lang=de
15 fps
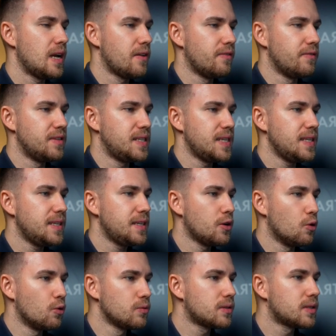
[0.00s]
Wir sehen hier
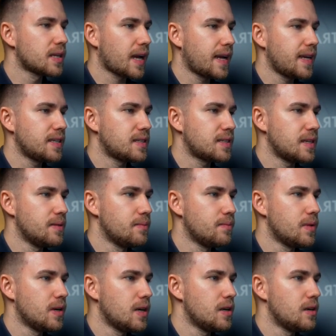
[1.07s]
unten rechts im
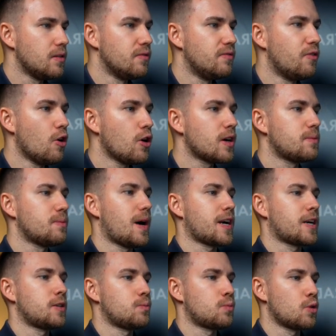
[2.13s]

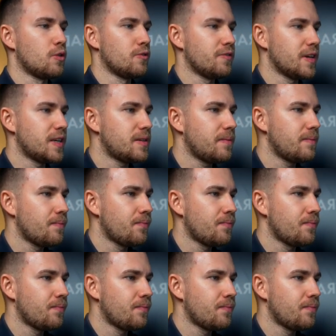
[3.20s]
Wochenmarket Profile,